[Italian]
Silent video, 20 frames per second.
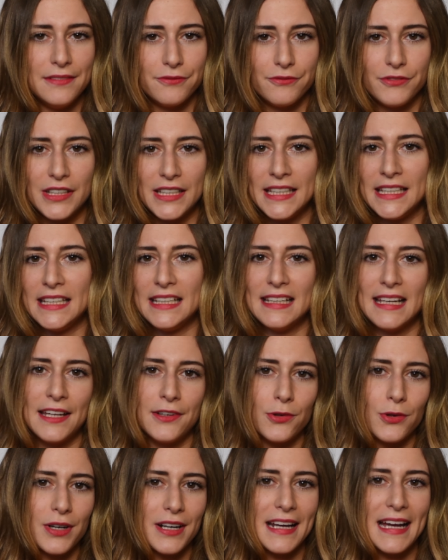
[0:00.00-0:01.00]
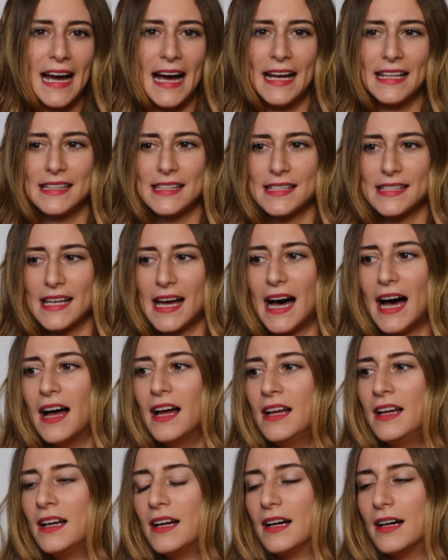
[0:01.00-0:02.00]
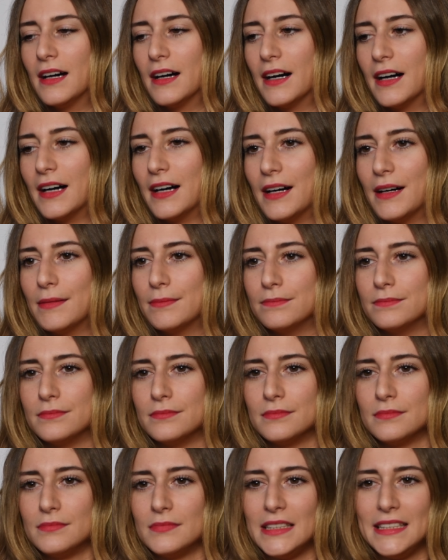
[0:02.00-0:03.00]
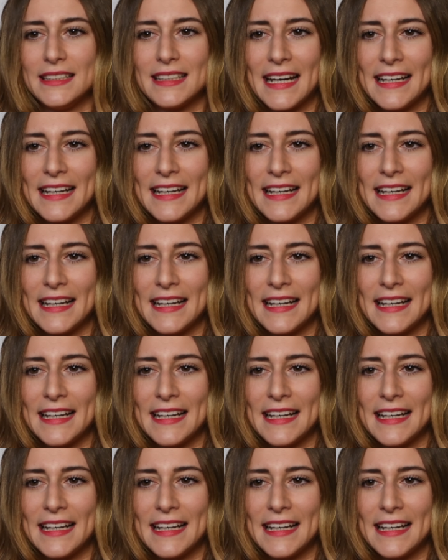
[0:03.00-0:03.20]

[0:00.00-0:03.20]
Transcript: in vinile, in organza, gonna, um, ehm,